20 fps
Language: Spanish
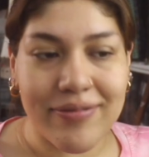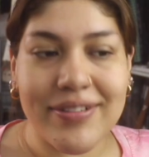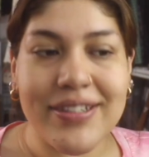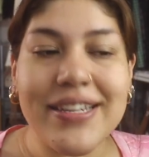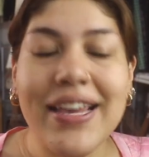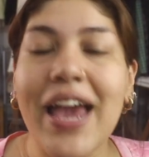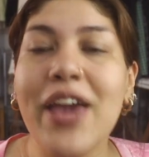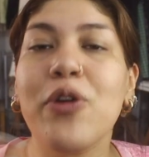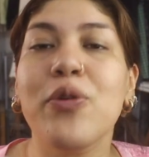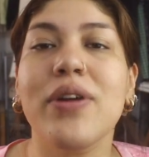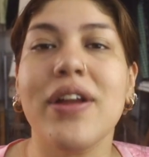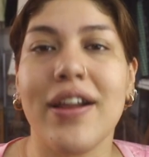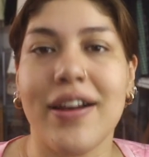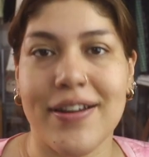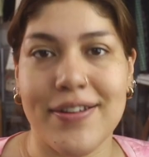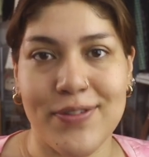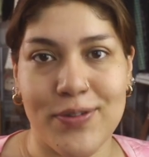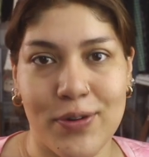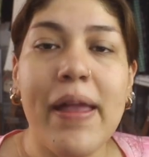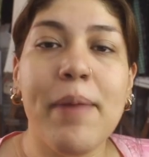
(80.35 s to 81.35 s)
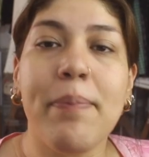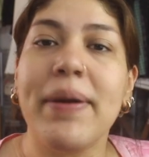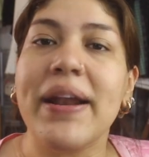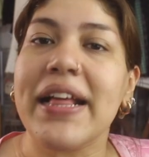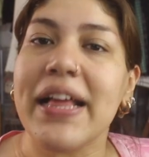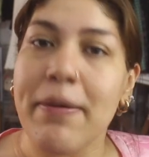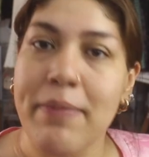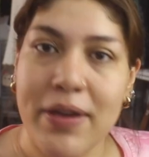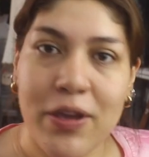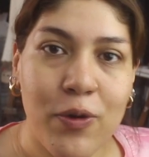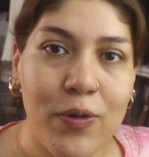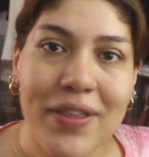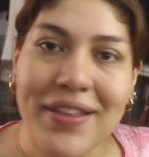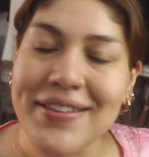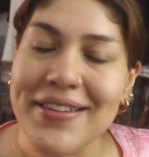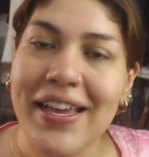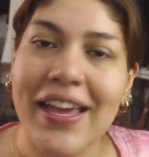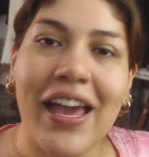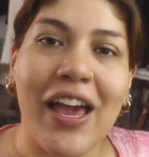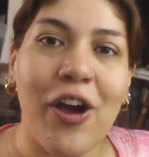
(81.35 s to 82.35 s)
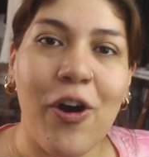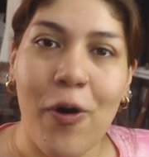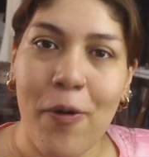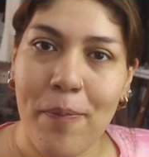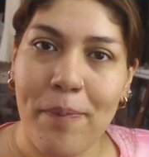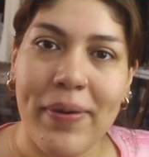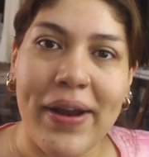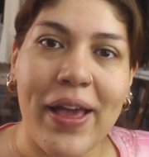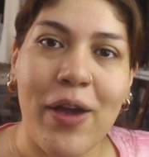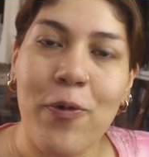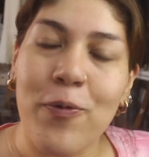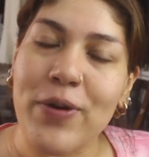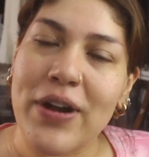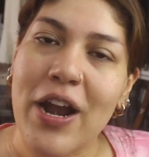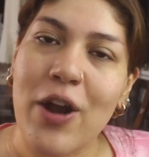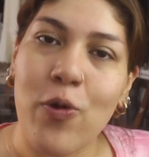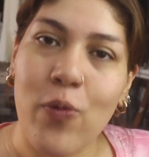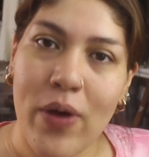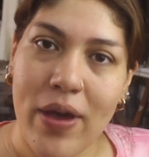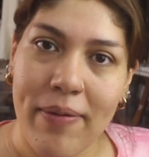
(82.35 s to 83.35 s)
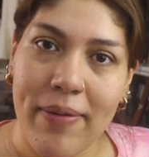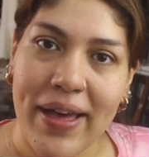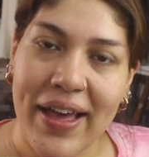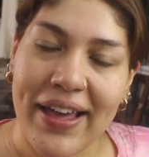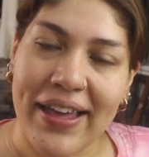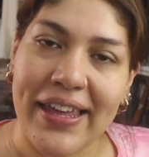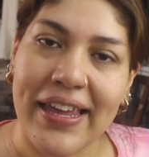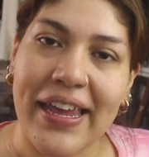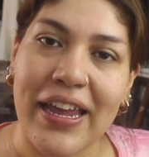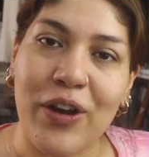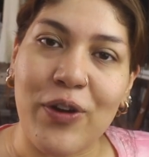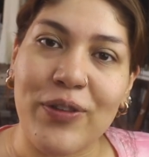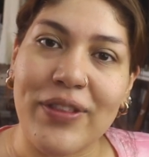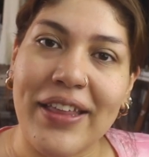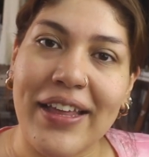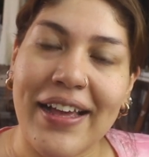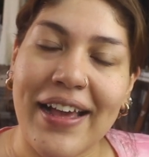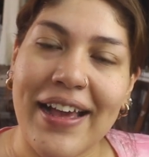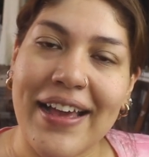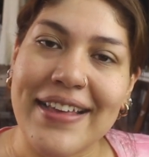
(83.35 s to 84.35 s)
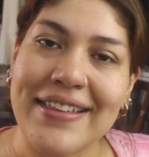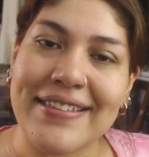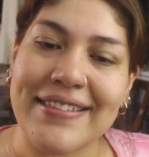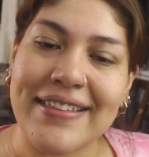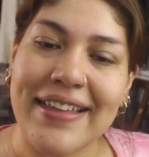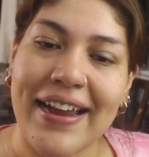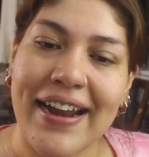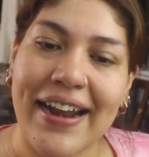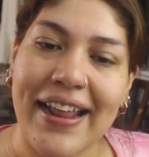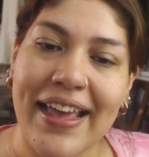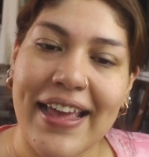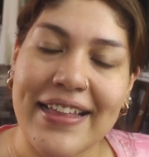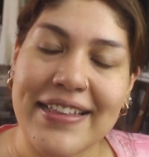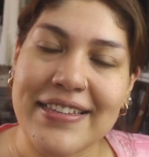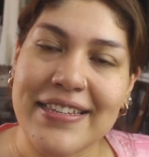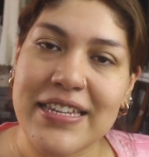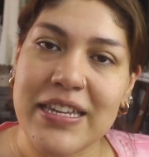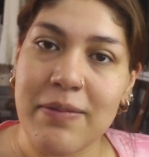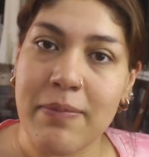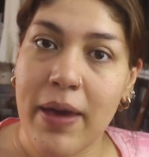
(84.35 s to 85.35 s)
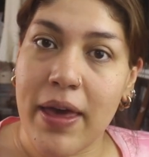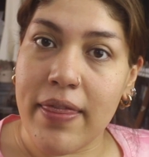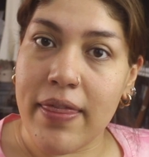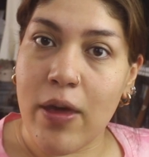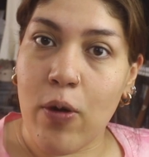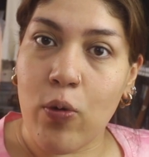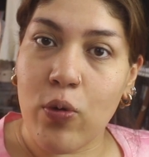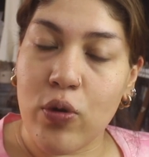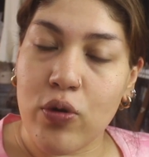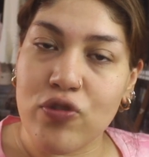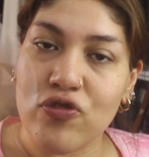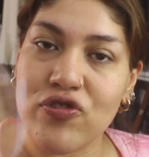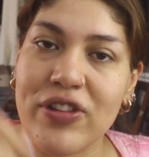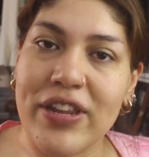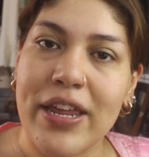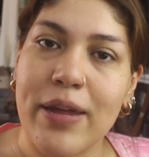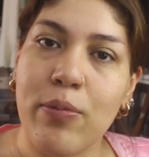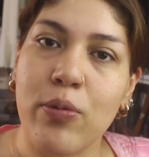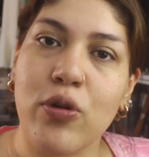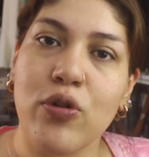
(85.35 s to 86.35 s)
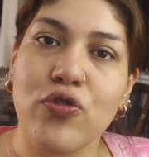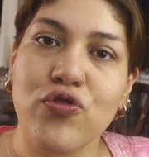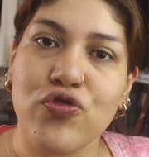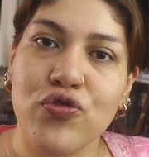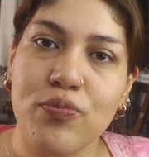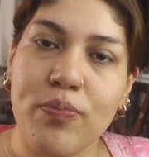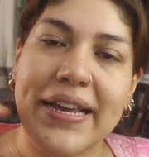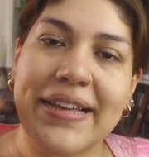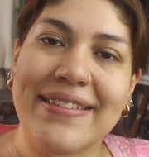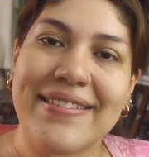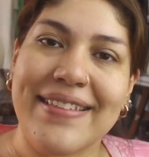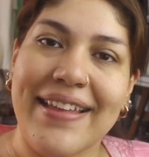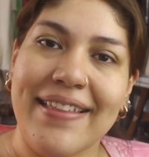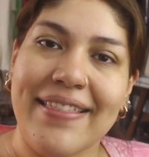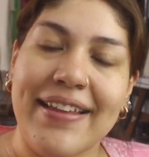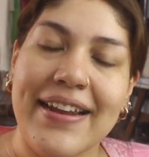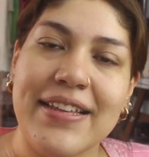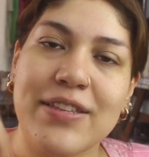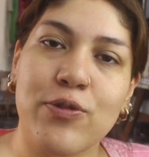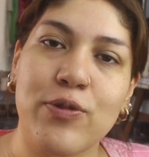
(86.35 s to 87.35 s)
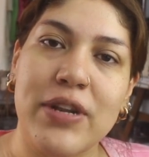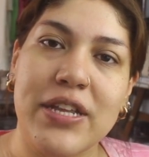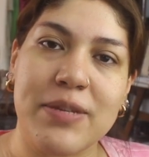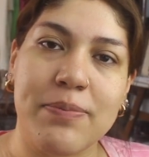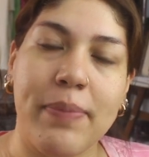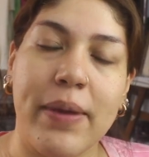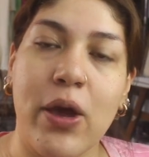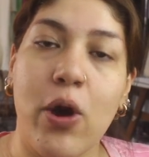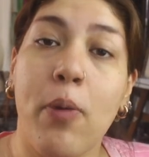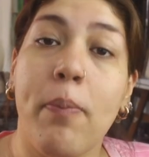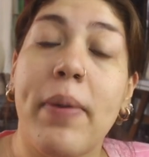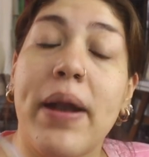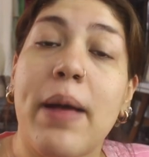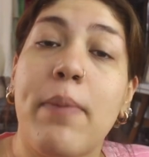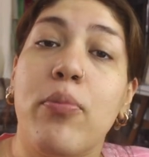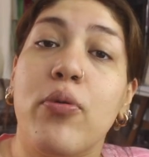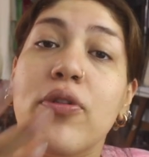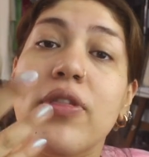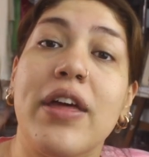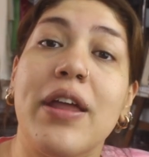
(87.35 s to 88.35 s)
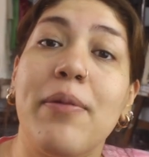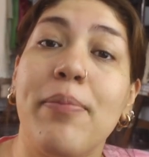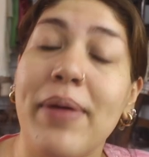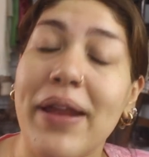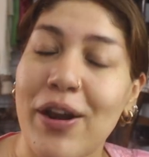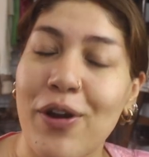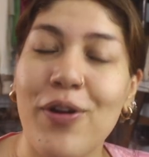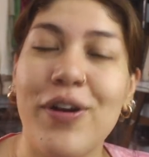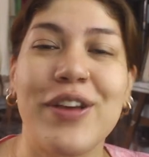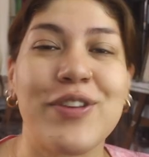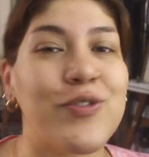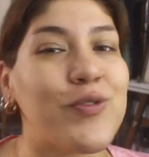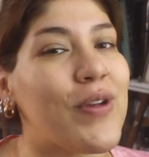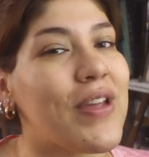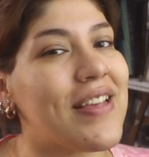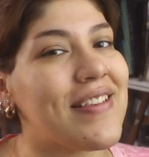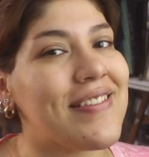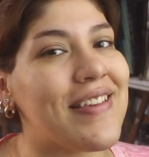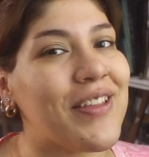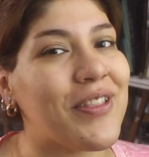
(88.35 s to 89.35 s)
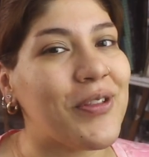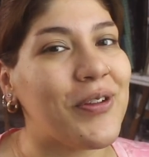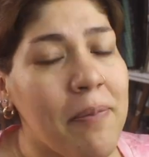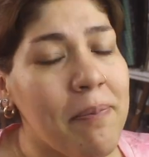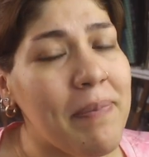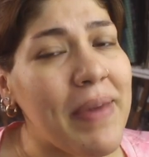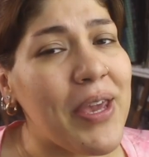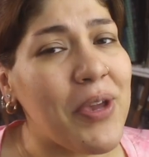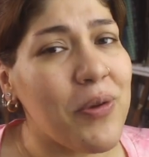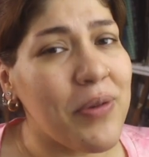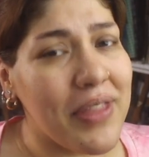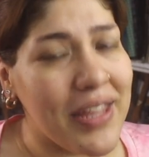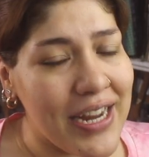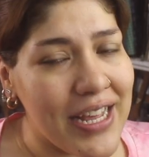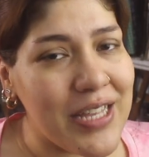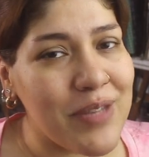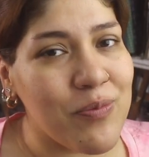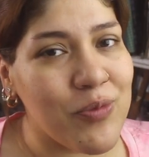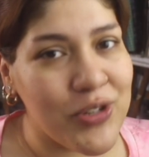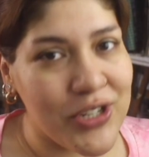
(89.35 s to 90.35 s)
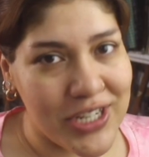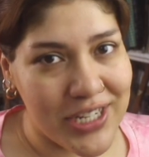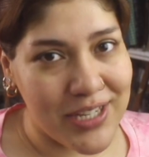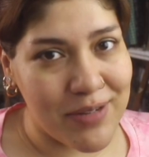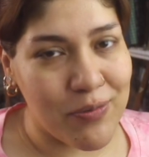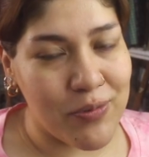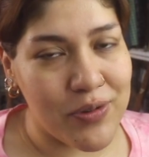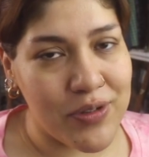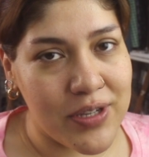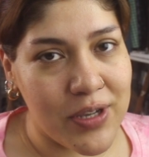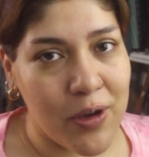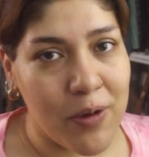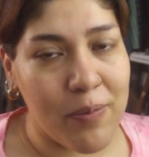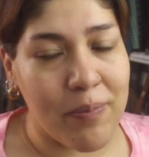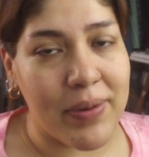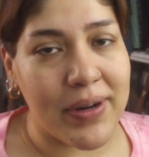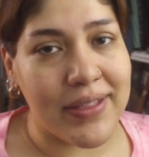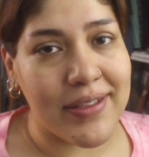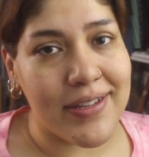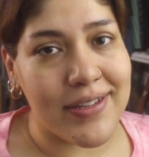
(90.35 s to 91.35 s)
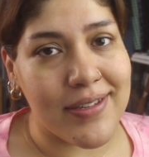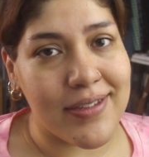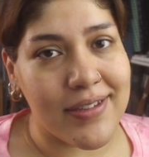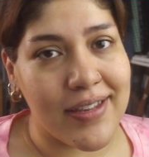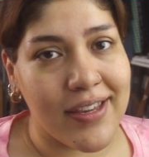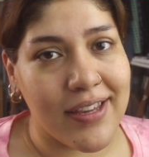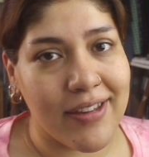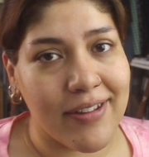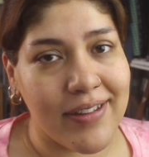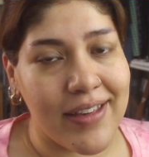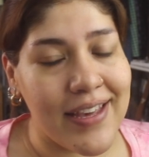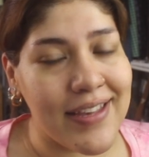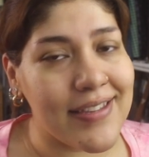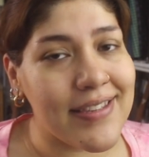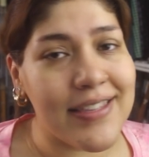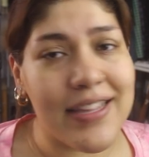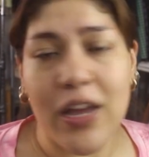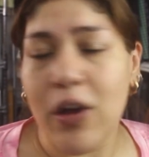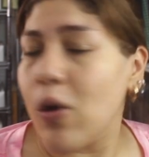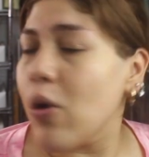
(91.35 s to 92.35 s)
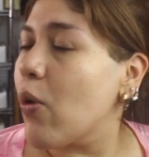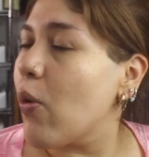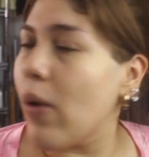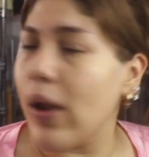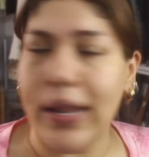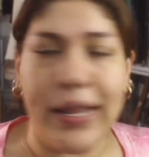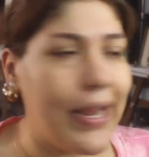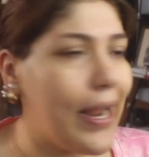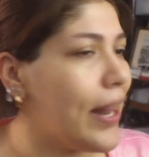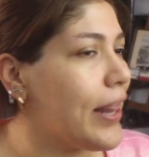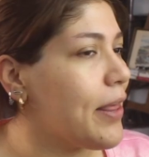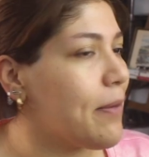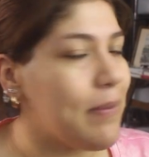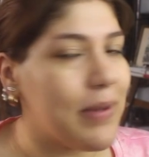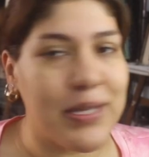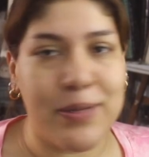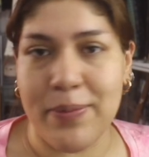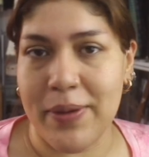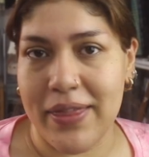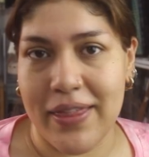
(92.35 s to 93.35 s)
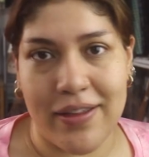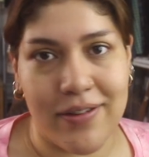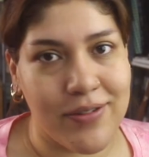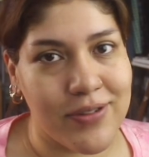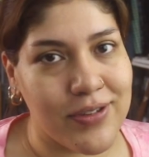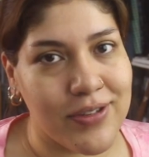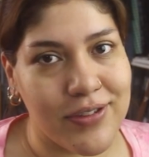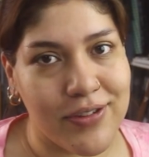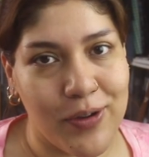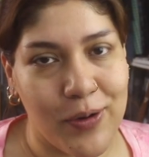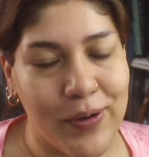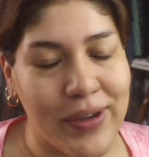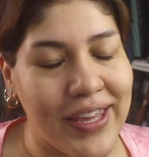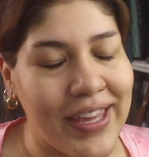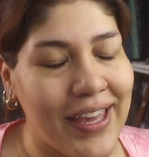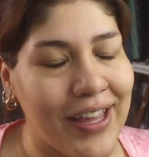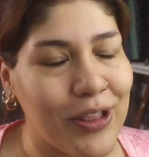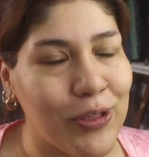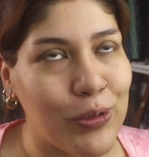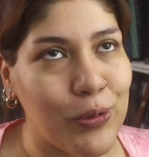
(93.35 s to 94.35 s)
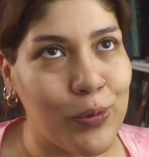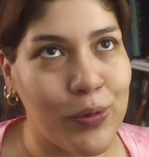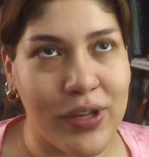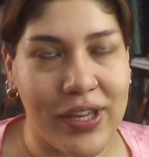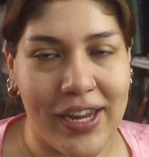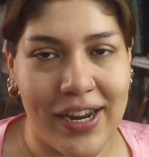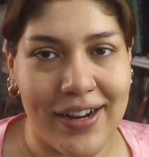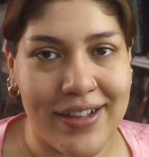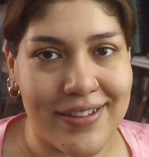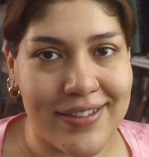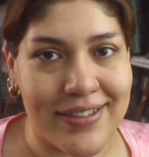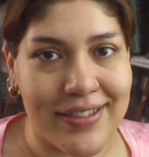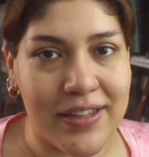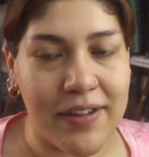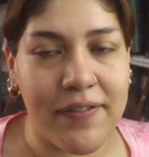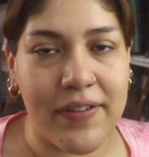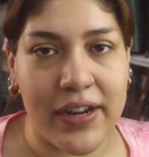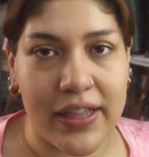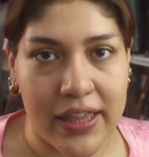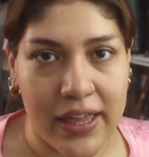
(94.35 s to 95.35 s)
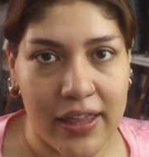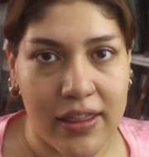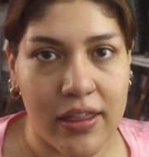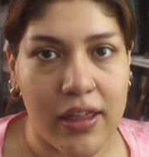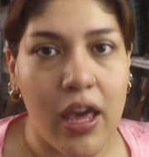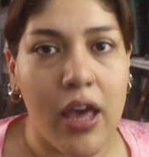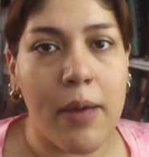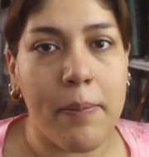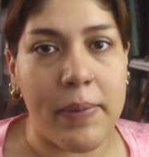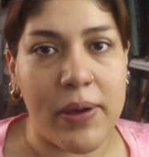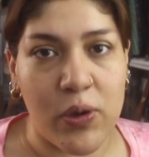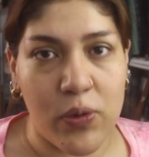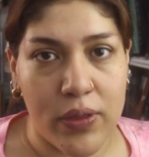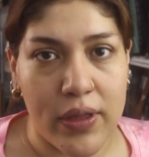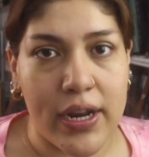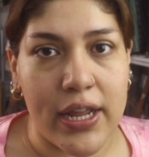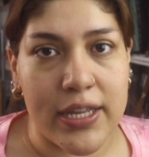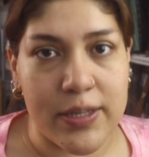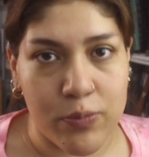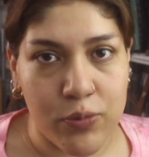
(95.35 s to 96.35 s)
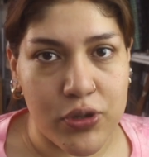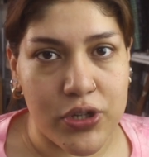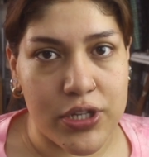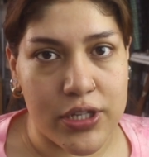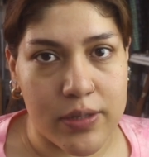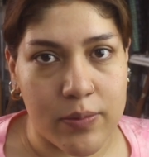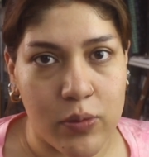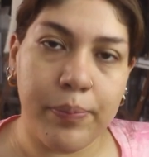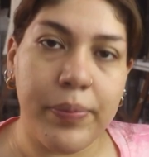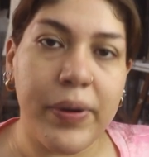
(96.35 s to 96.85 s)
Si hay una razón. Y para que me ayudes a que compre una nueva y que no tenga que estar encima de unos libros, que esté atrás de un espejo para poder ver lo que estoy haciendo, me ayudarías muchísimo si compartes eh, este o cualquiera de mis videos con quien tú quieras. De verdad, me ayudarías muchísimo.